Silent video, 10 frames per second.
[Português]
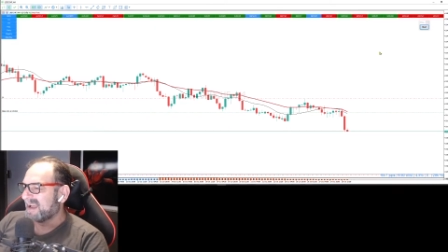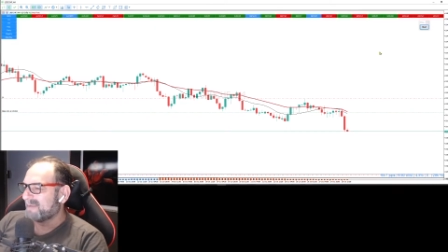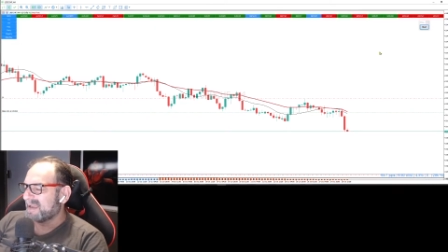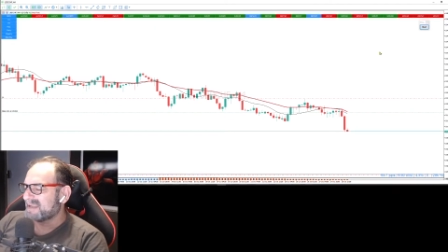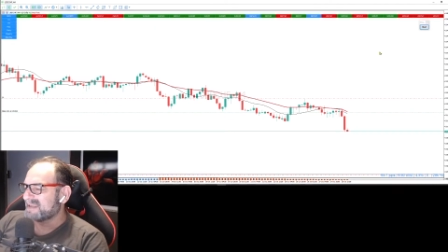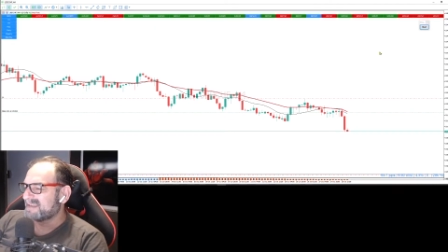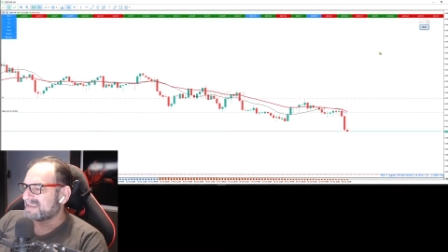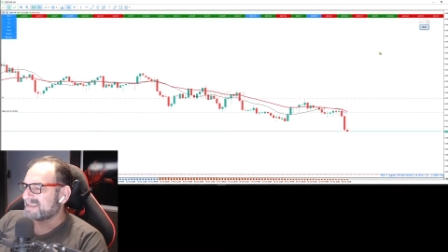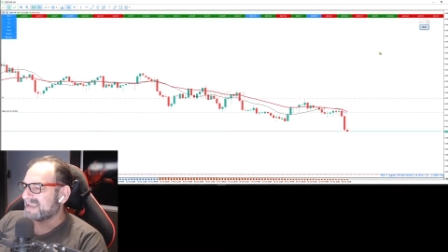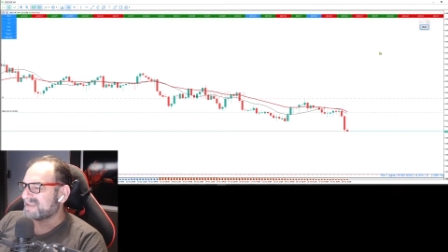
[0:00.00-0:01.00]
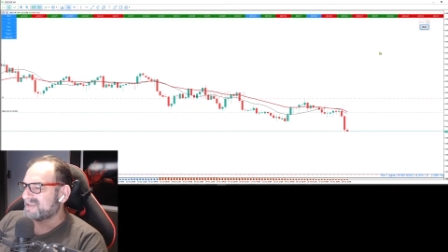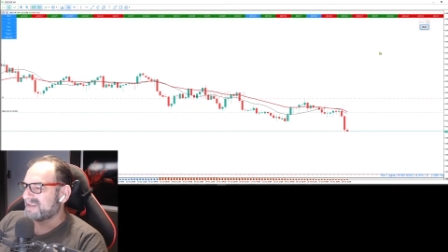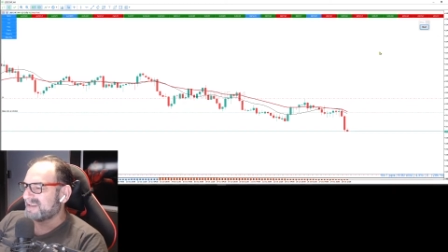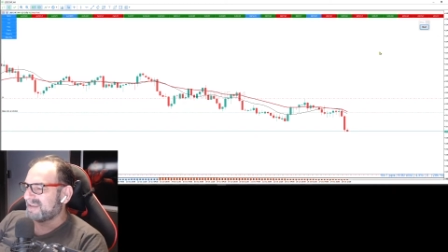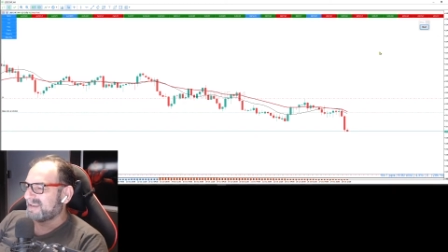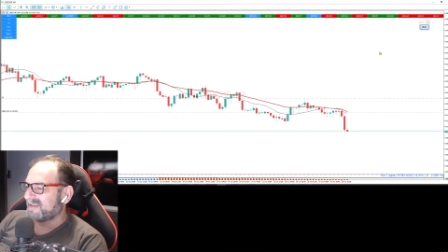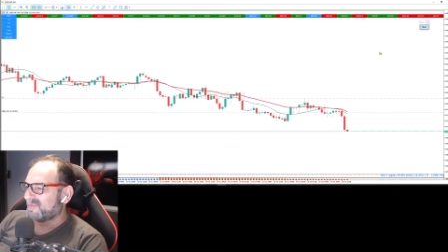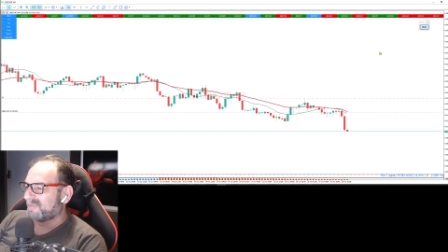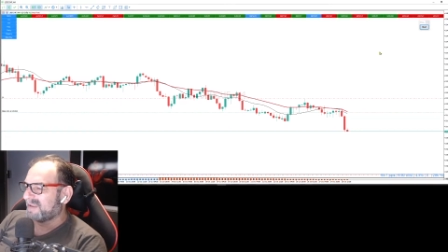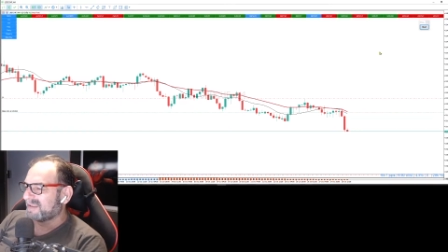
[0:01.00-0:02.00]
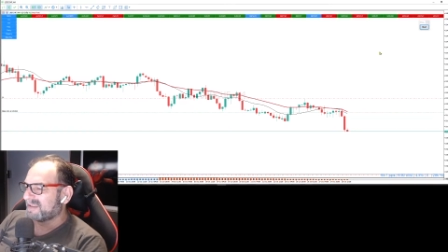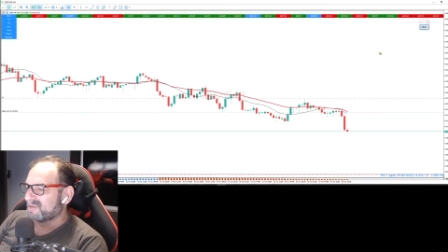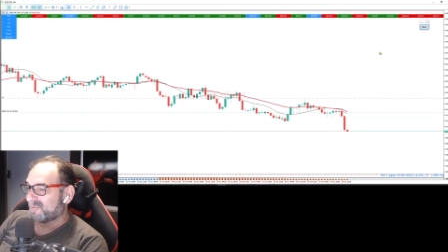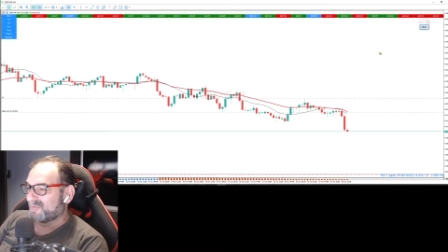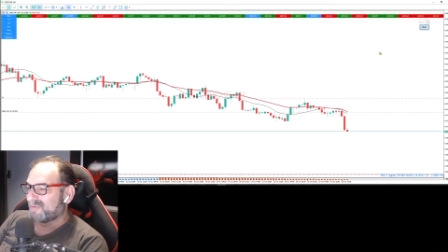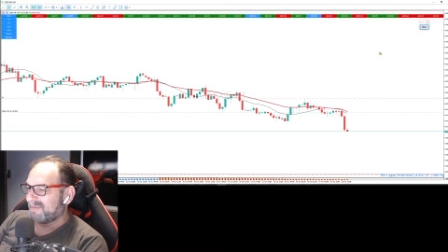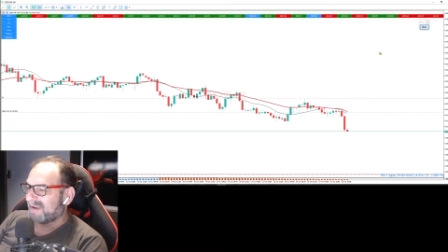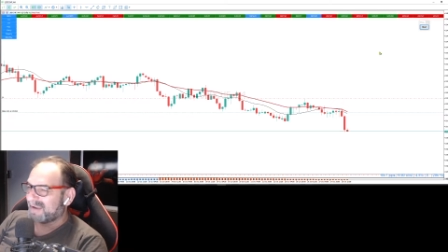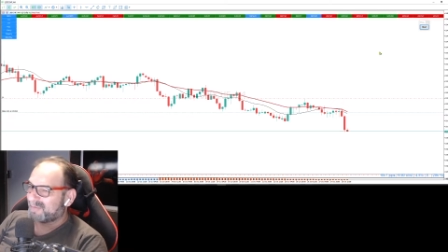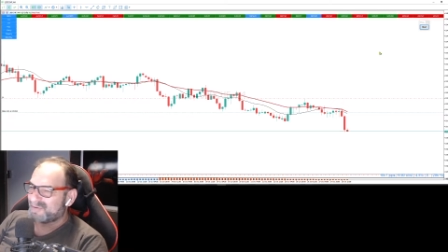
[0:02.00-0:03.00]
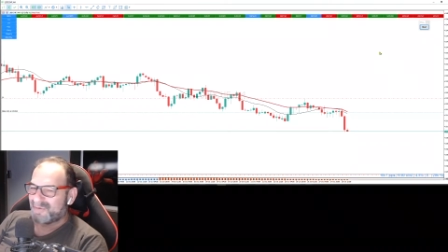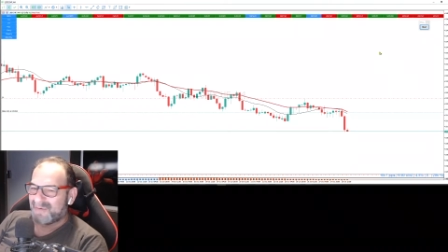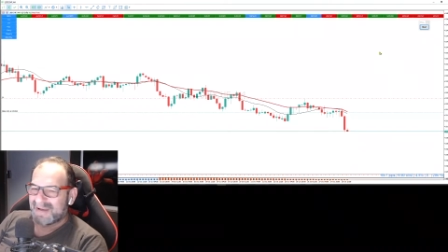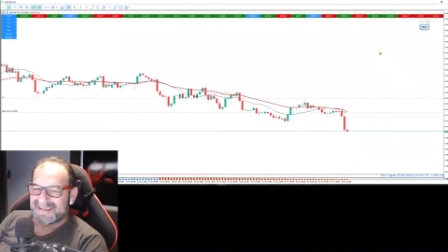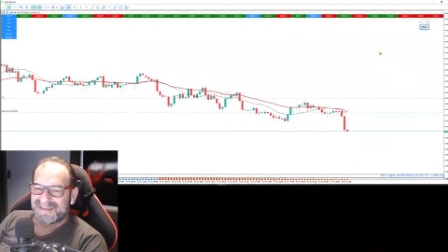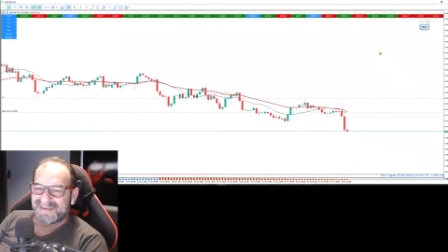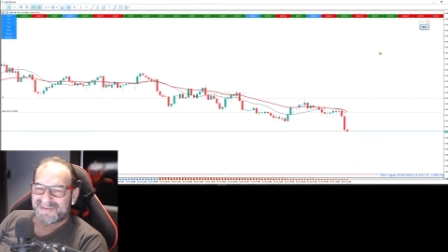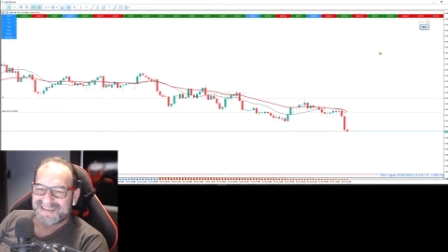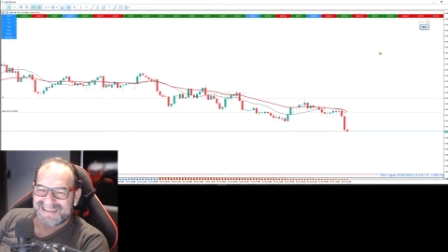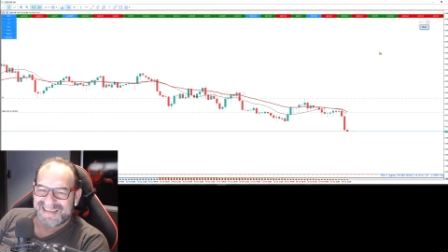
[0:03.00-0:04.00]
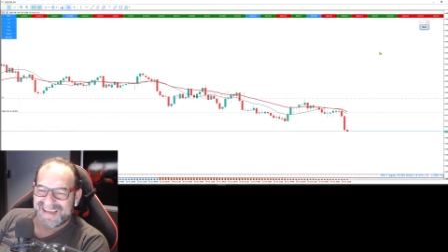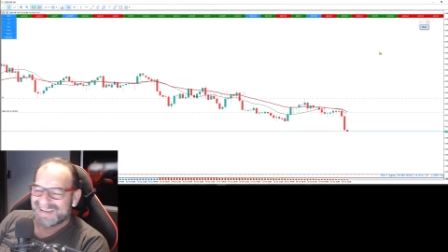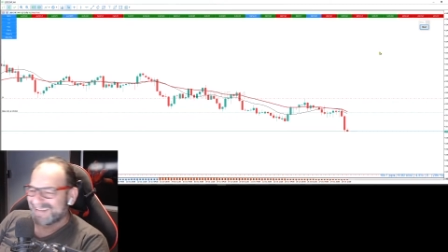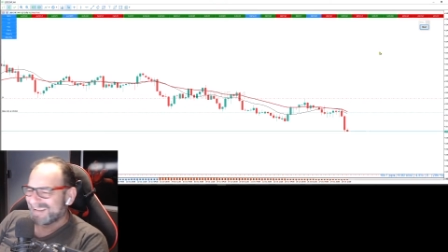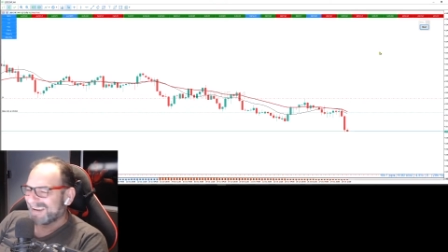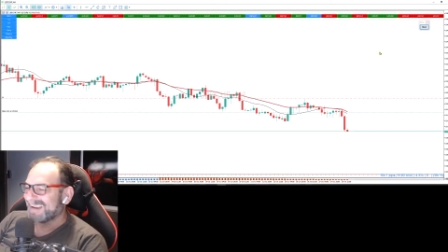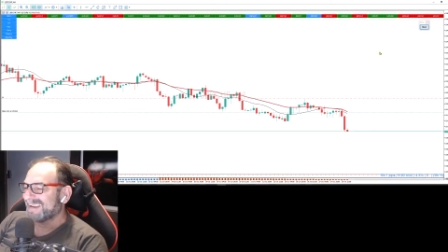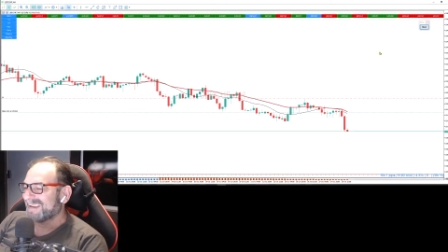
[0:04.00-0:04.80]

a média de 7,90 de lucro e vai continuar, se Deus quiser. Tá?